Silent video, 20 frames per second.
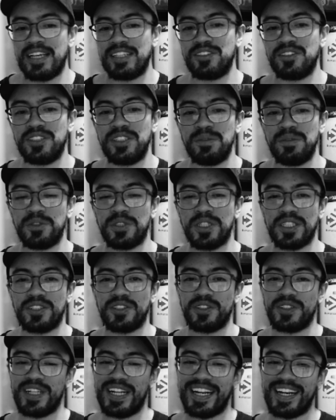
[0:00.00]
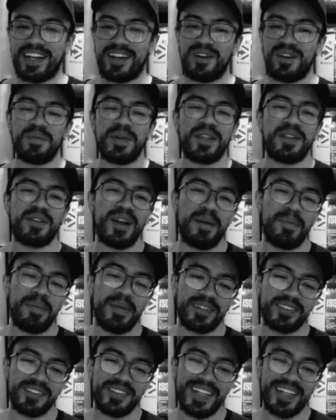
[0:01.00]
Eso sí, muchachos, les recomiendo a la
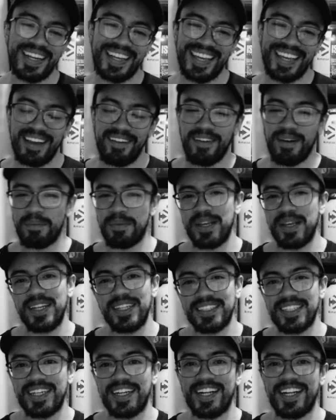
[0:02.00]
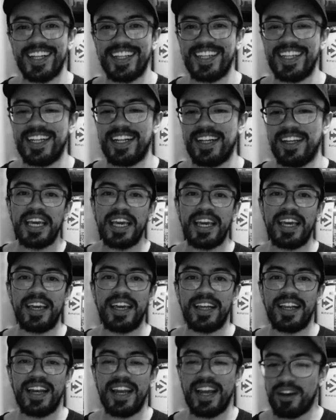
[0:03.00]
persona que va a pedir esta creatina
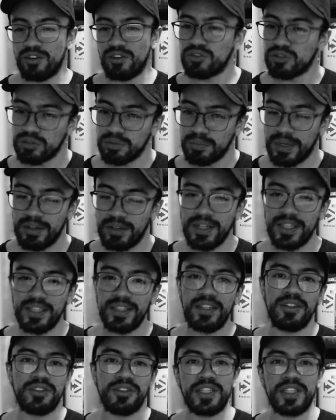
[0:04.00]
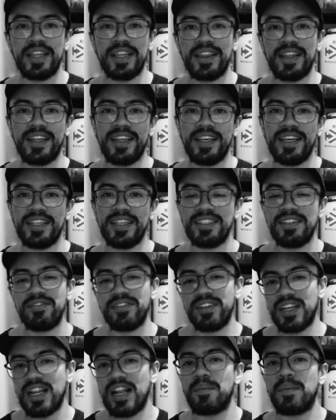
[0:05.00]
que la consuma durante los 30 días y
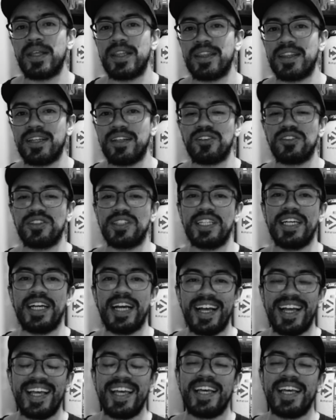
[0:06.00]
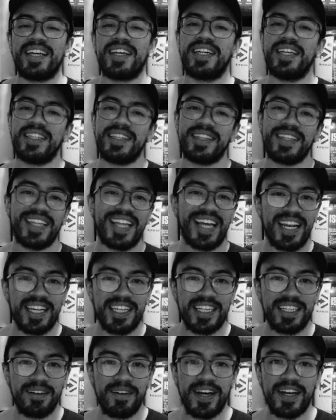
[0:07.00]
finalmente nos diga qué tal
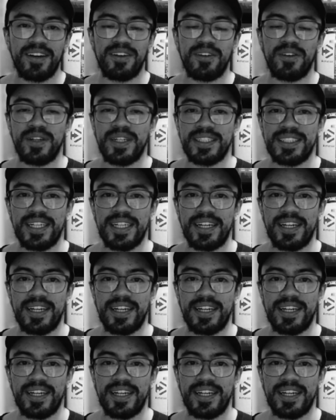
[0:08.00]
le va con esta